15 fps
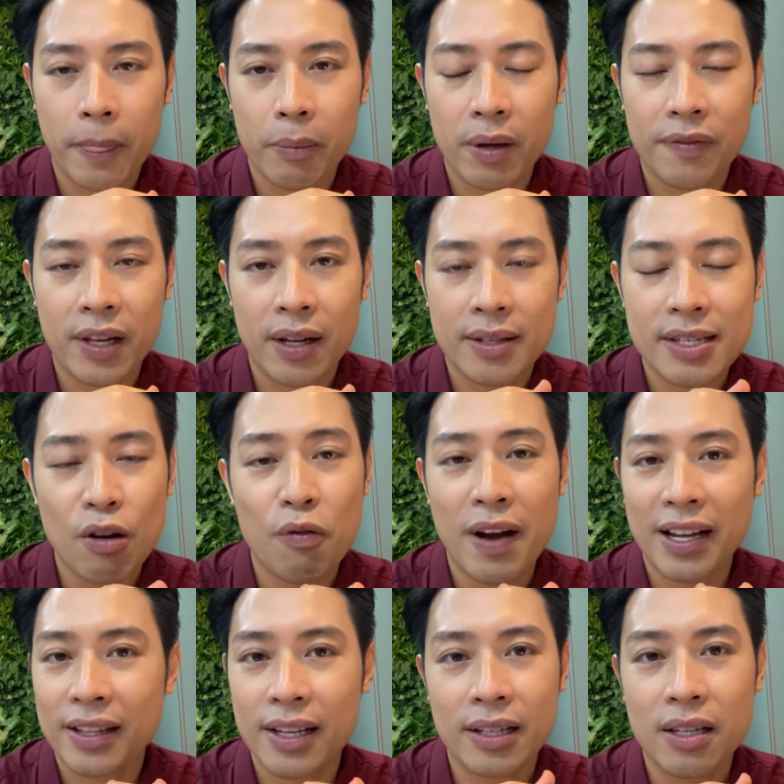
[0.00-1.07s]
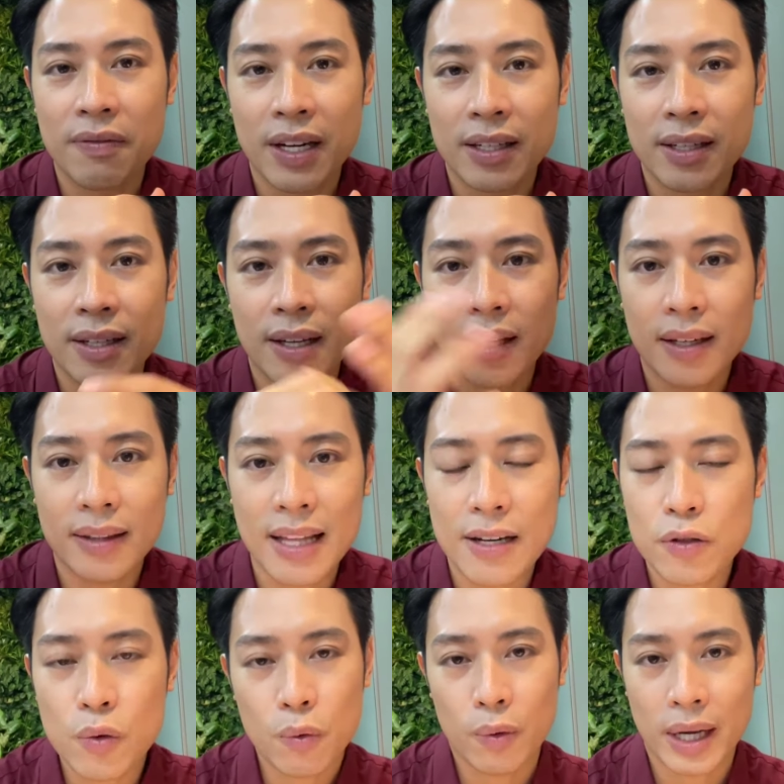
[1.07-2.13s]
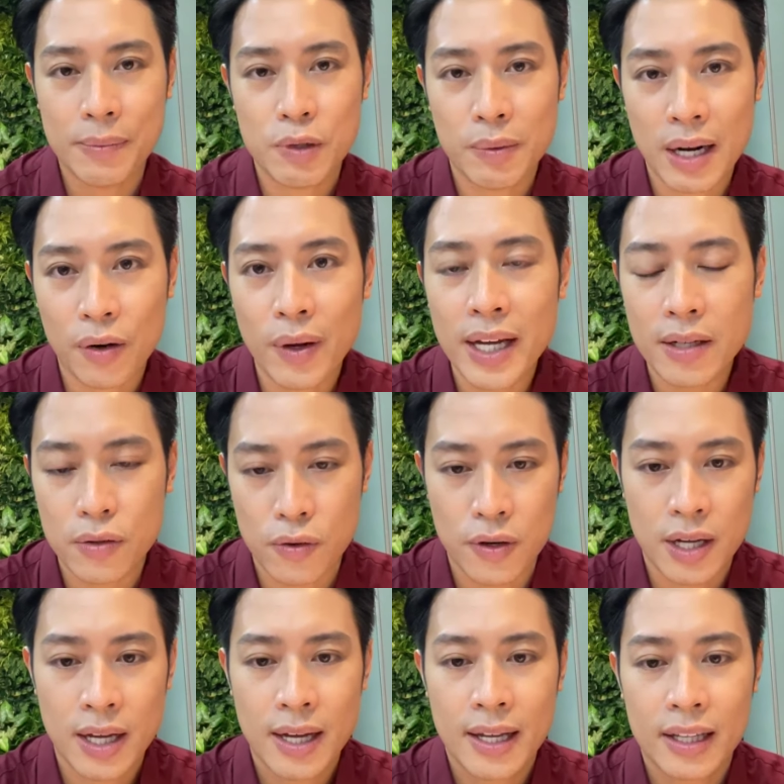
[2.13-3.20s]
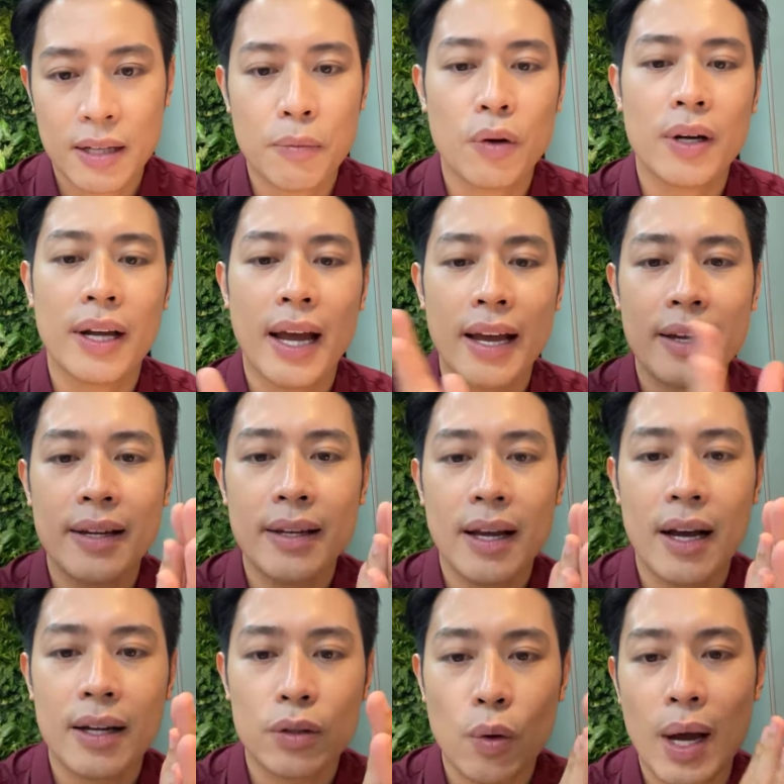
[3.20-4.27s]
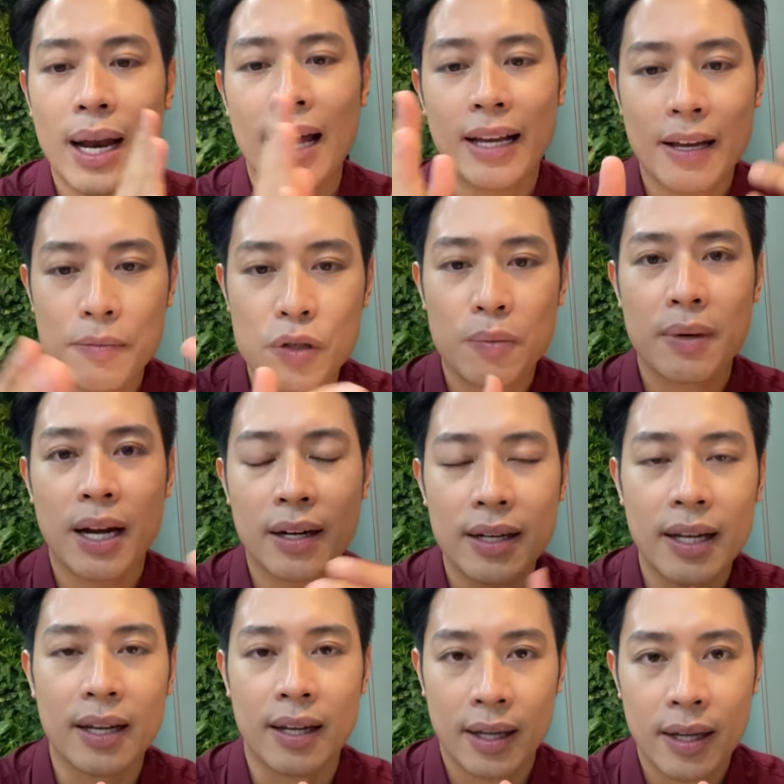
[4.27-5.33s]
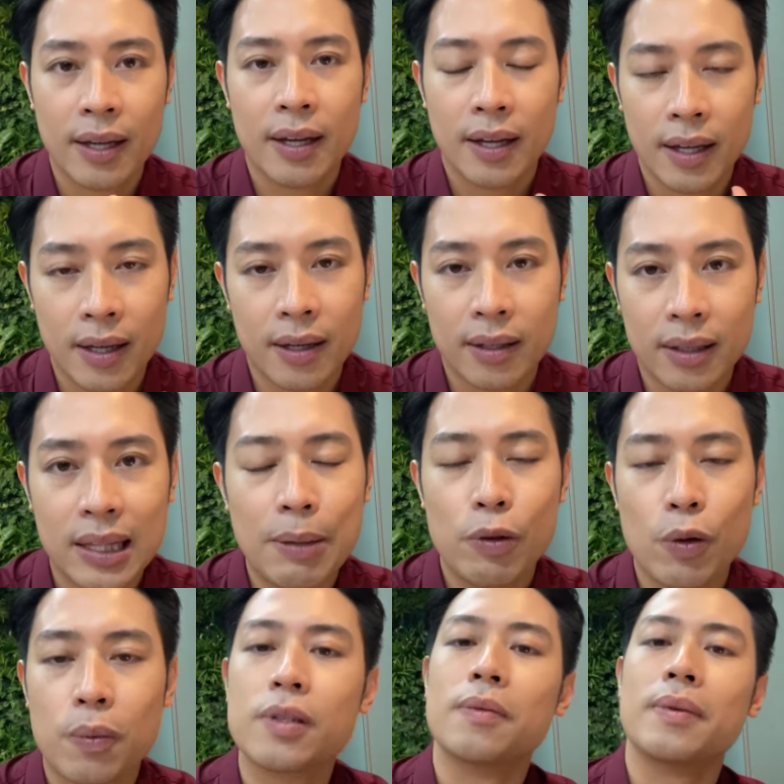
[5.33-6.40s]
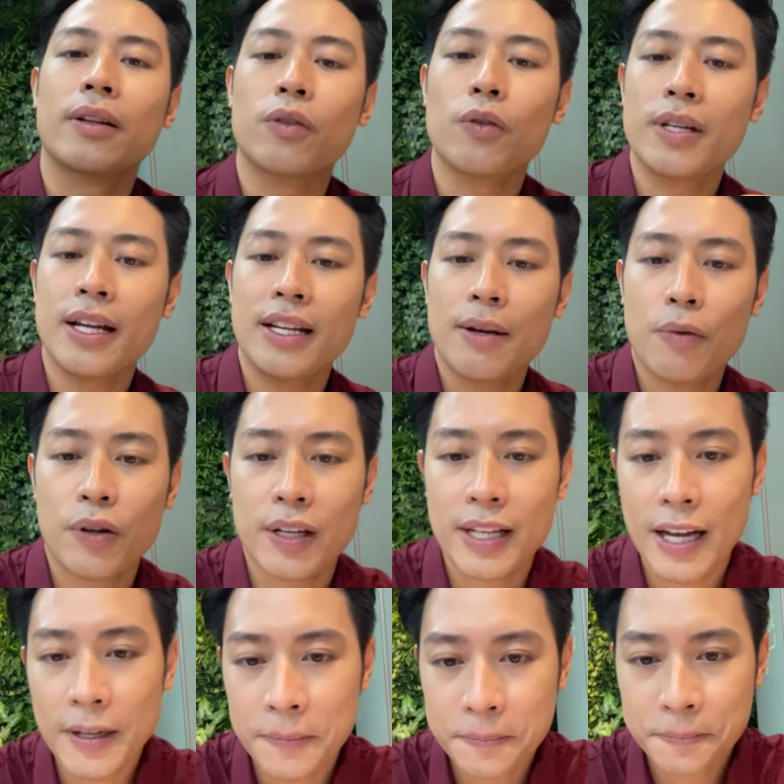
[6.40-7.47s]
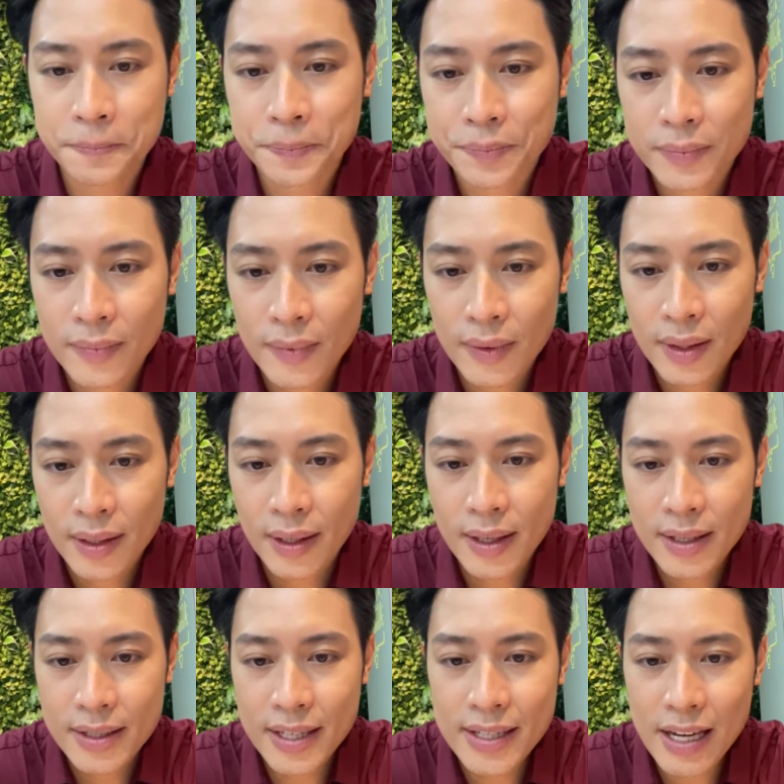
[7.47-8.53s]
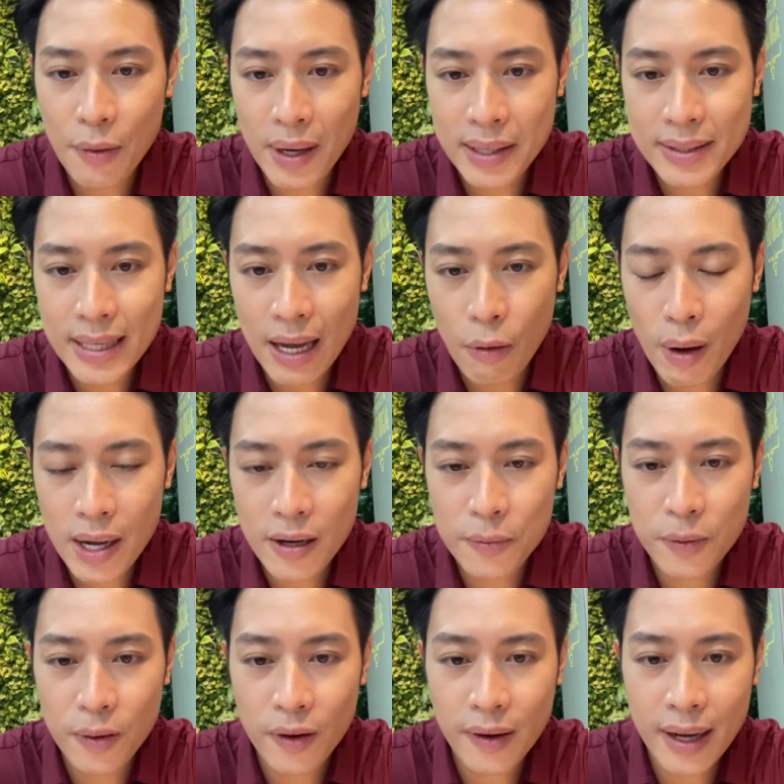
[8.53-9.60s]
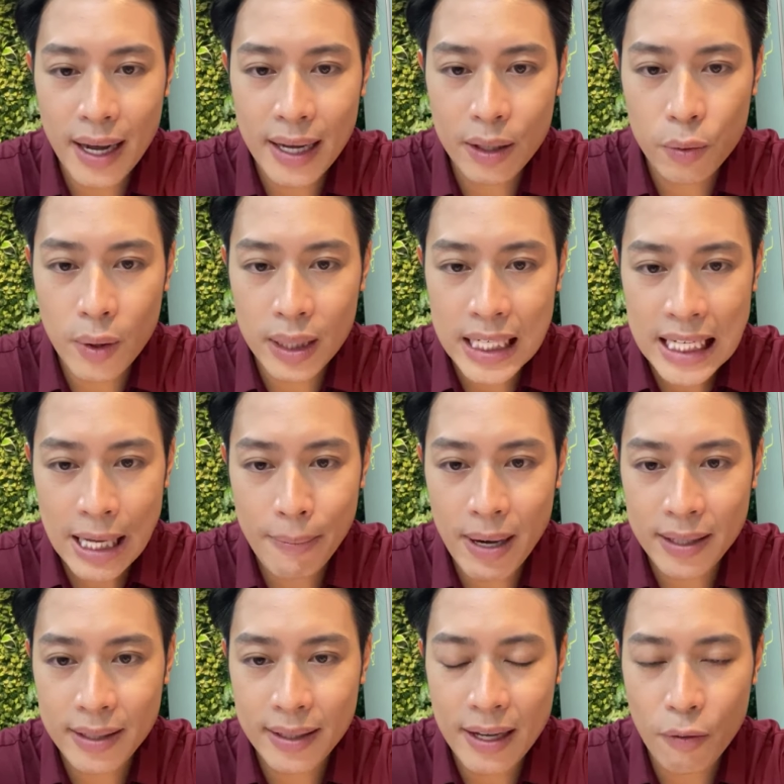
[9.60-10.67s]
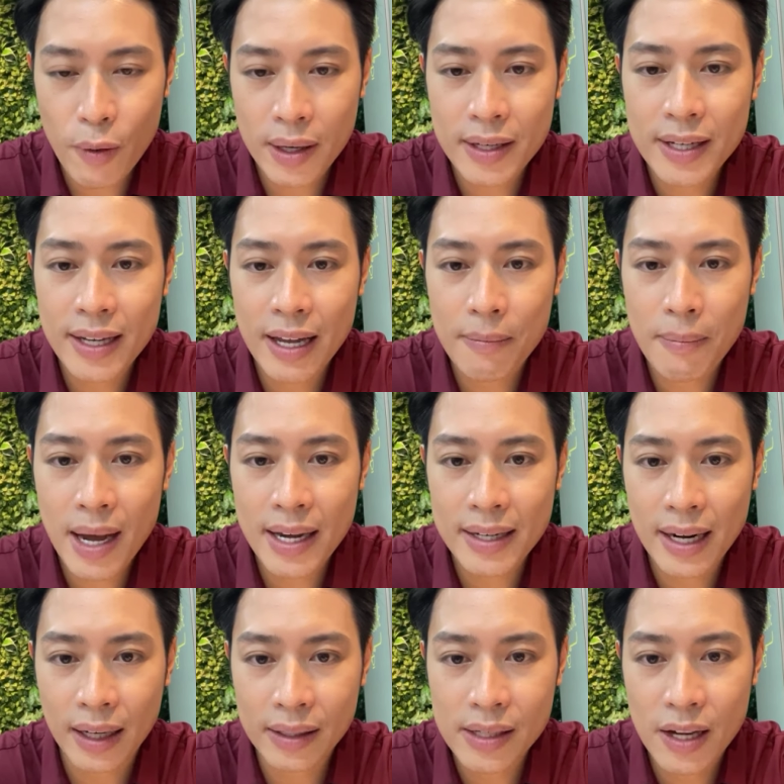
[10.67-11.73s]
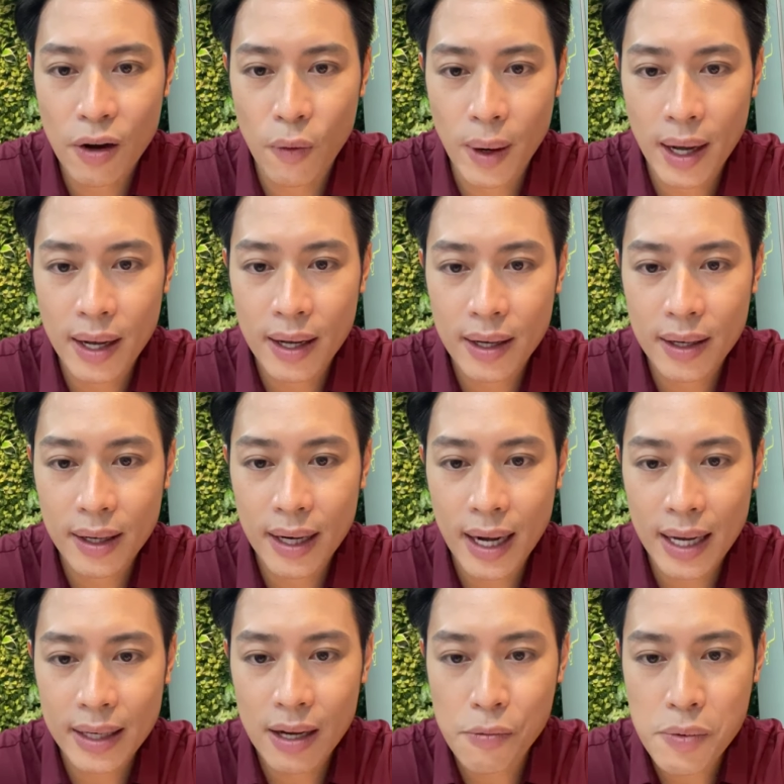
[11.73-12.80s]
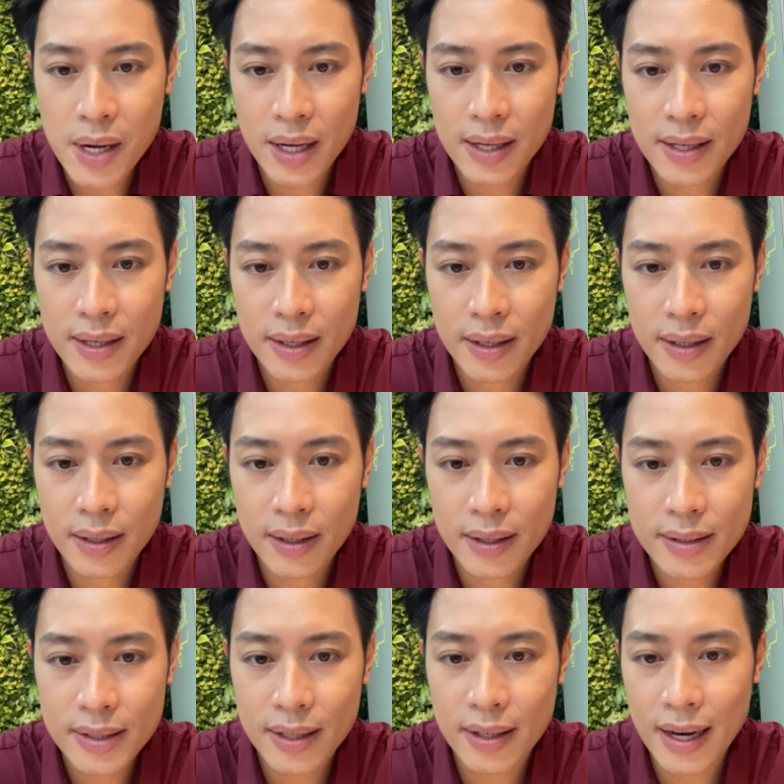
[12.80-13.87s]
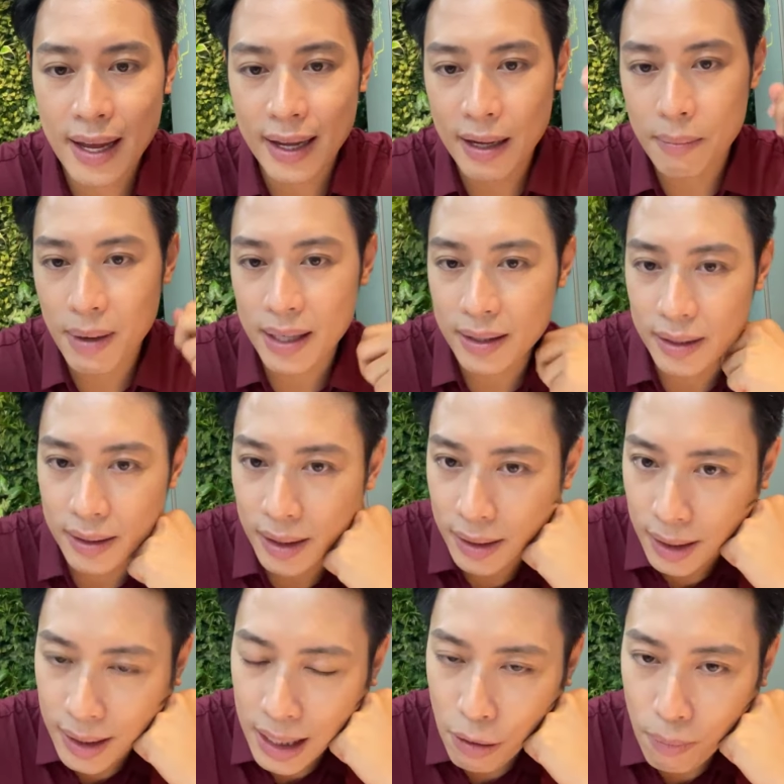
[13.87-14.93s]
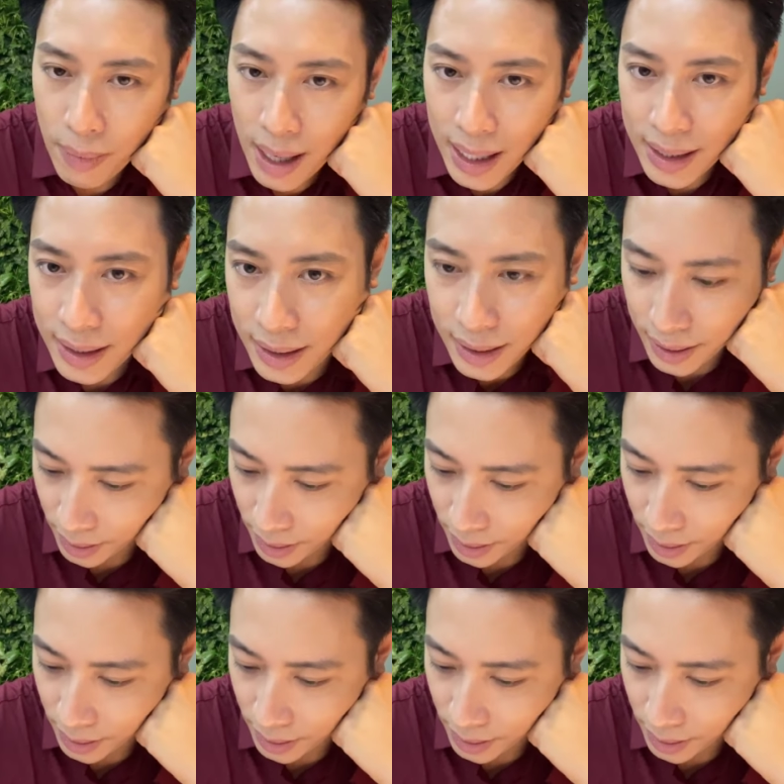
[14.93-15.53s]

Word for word: Bởi vì là sau vài tiếng như vậy thì cái tác dụng của kem chống nắng nó hết rồi. Thì mọi người hãy uh, thoa lại kem chống nắng để uh, tiếp tục chống nắng tốt nhất nha mọi người nhé. Xin chào khán giả Hoa Hồng có gai. Quảng Ninh ngày mai thế nào? Quảng Ninh ngày mai nắng nhiều ạ, à, khá nóng ạ. À. Sơn La ngày mai thời tiết thế nào bạn?